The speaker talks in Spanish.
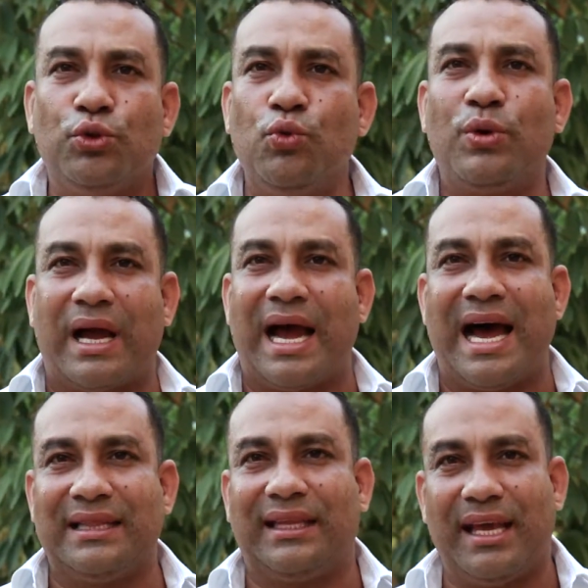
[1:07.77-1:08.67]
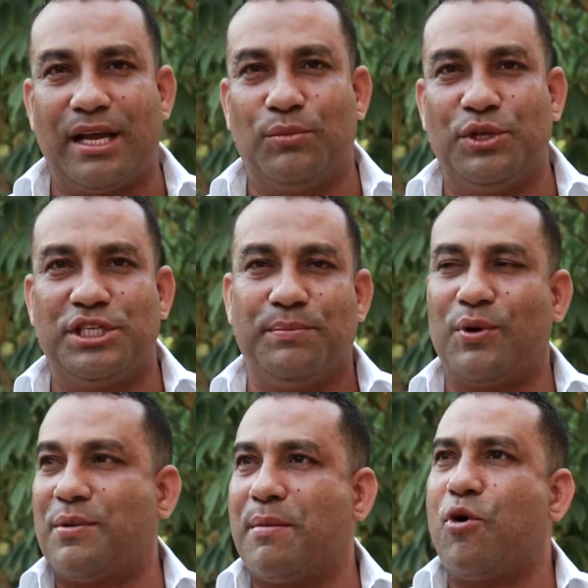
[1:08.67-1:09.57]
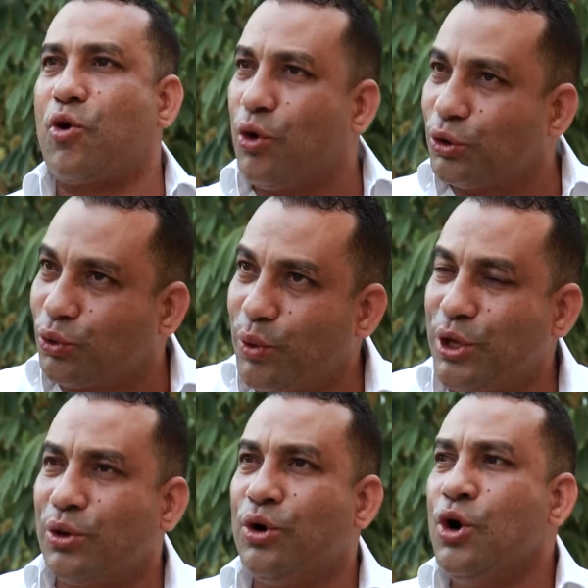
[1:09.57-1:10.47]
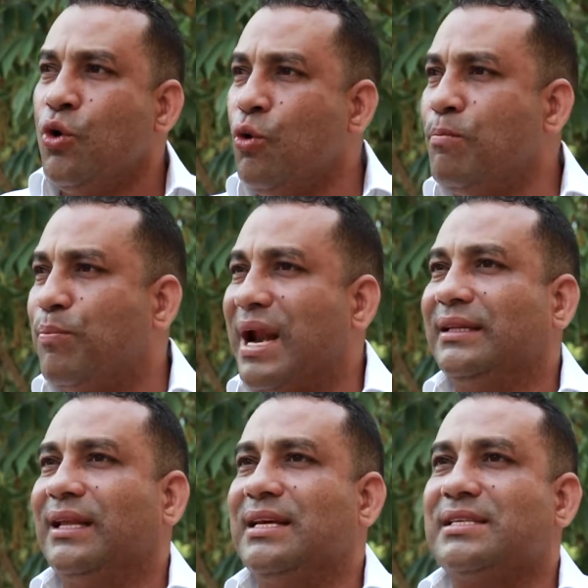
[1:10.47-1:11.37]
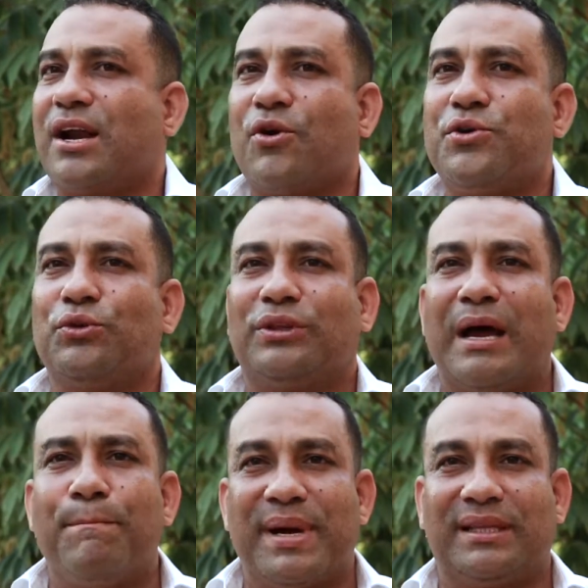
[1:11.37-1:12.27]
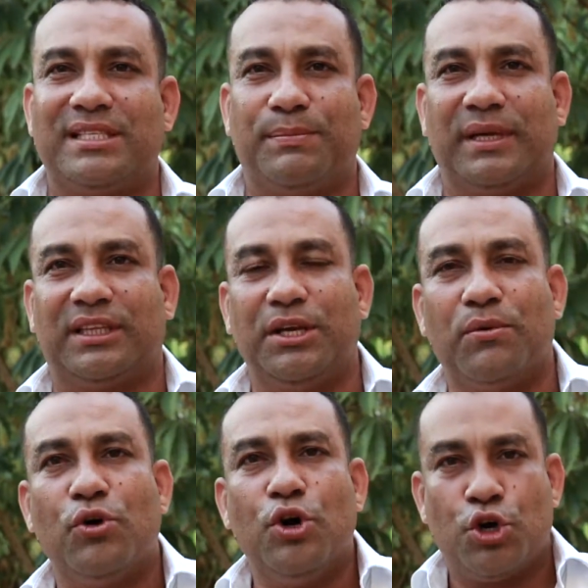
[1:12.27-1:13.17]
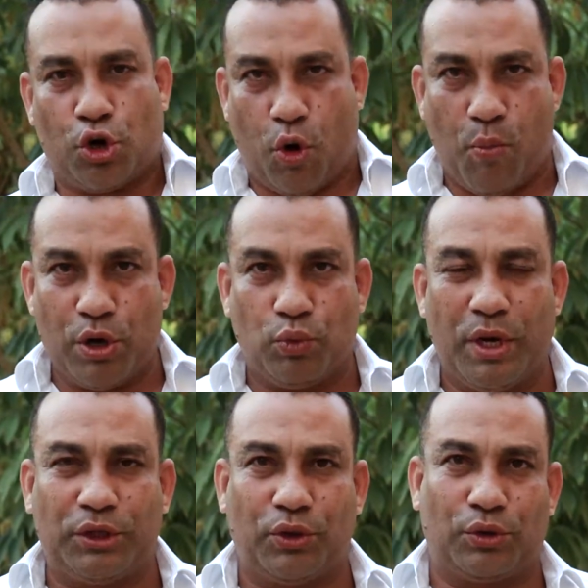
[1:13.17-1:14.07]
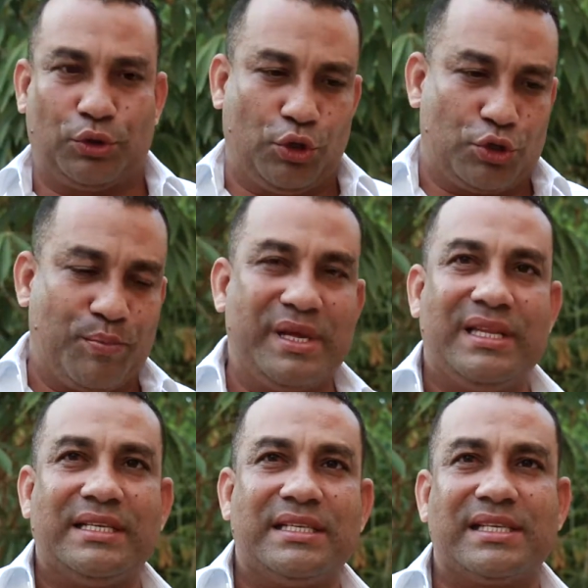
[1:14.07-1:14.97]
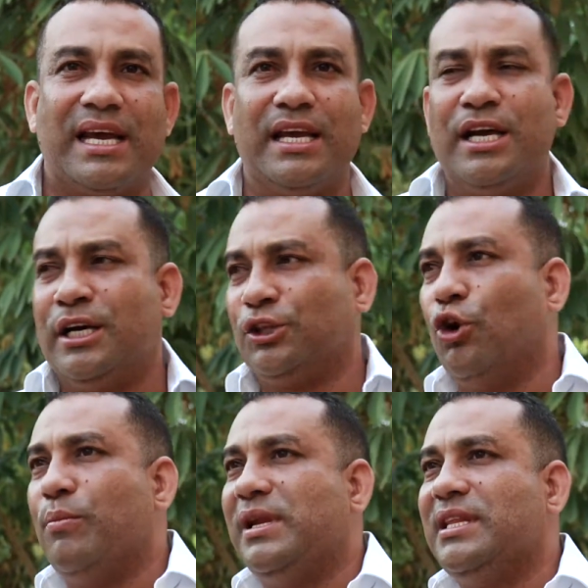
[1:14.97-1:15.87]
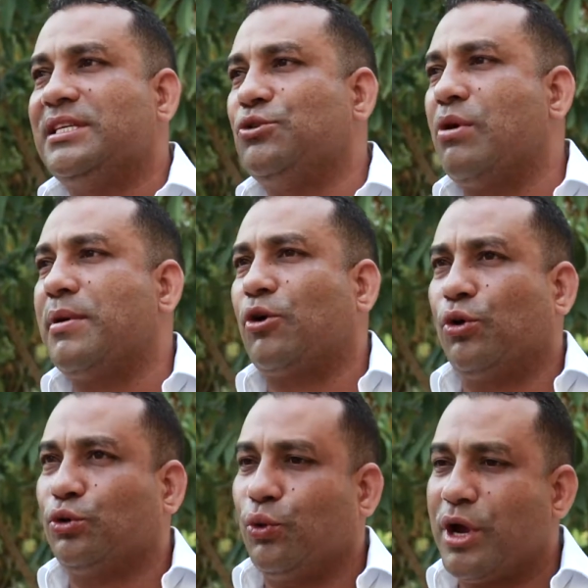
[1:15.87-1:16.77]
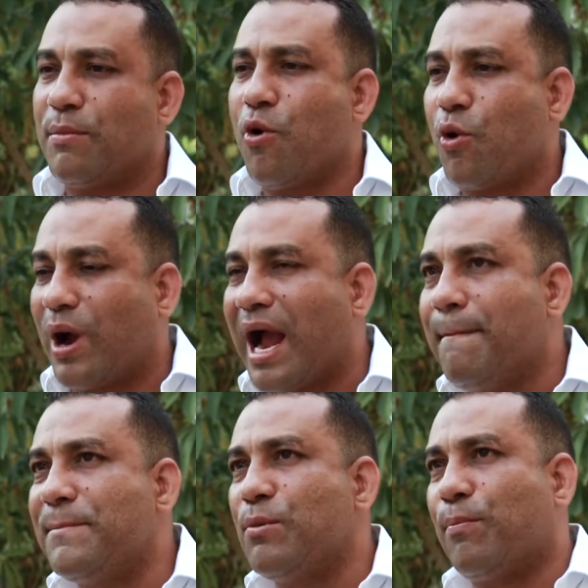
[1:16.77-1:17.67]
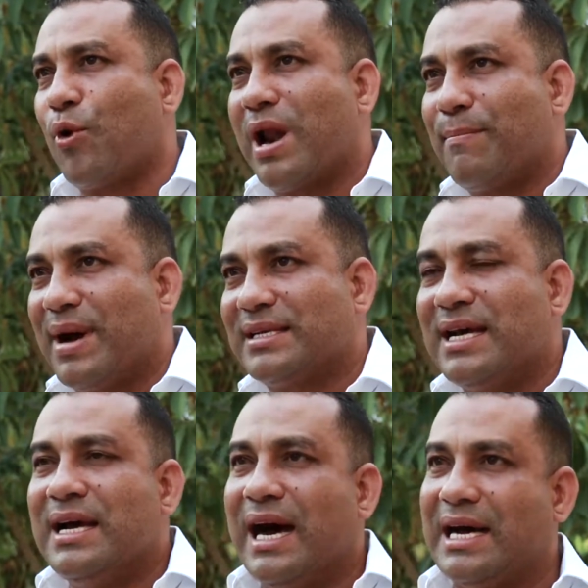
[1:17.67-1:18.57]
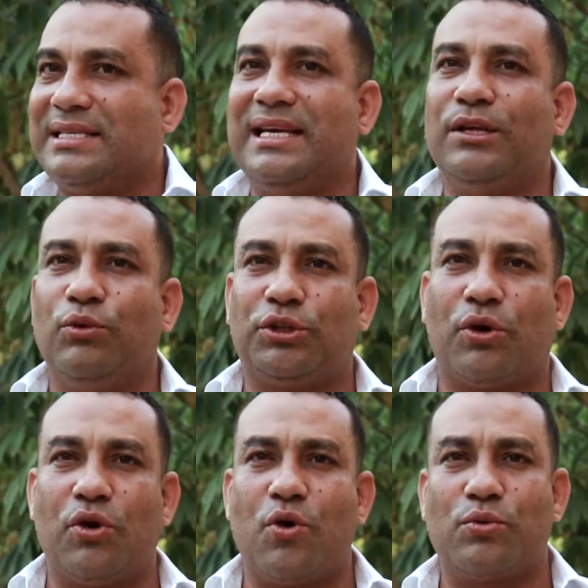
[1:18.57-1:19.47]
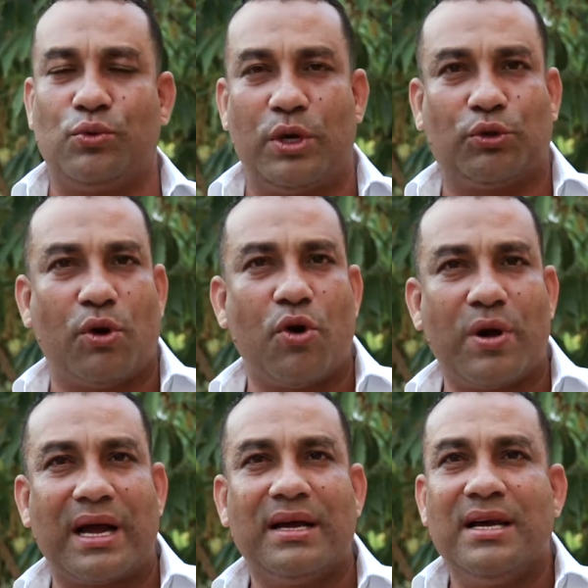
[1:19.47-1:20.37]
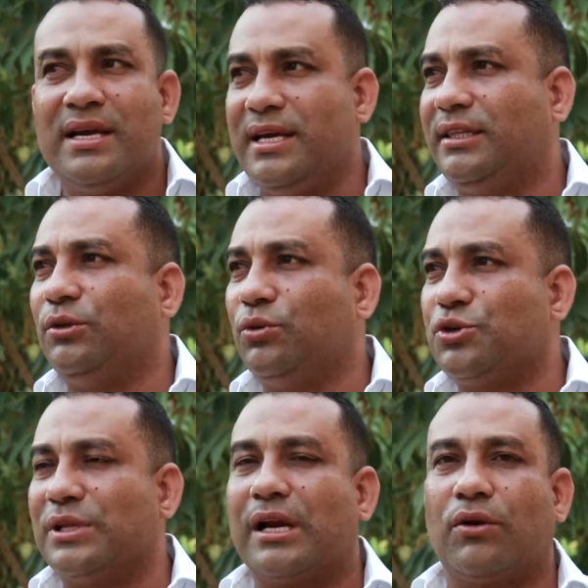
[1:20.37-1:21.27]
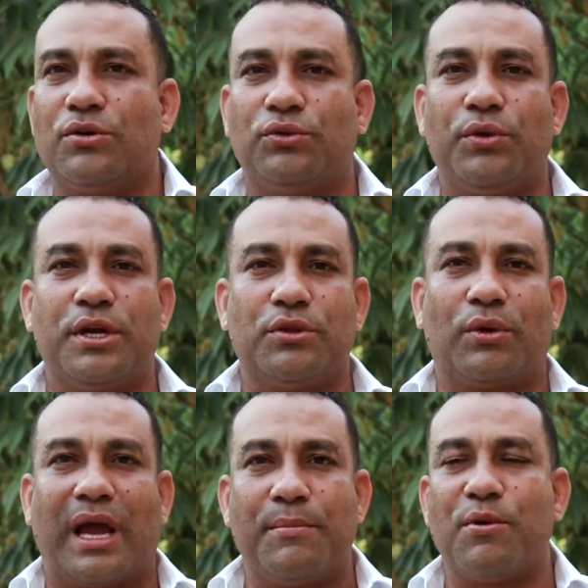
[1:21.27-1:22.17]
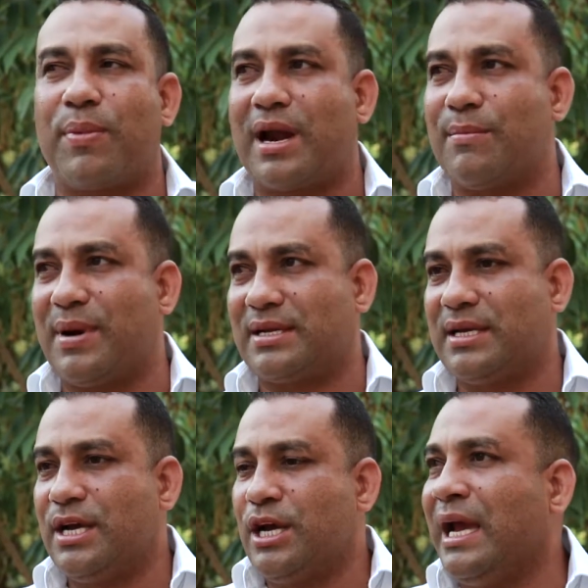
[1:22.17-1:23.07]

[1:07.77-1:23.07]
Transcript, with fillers: Nunca antes en el municipio habíamos construido un plan de desarrollo tan participativo como el nuestro 2016-2019, construyamos cambio por la paz. Así es nuestro, nuestro institucional, construyendo cambio para la paz.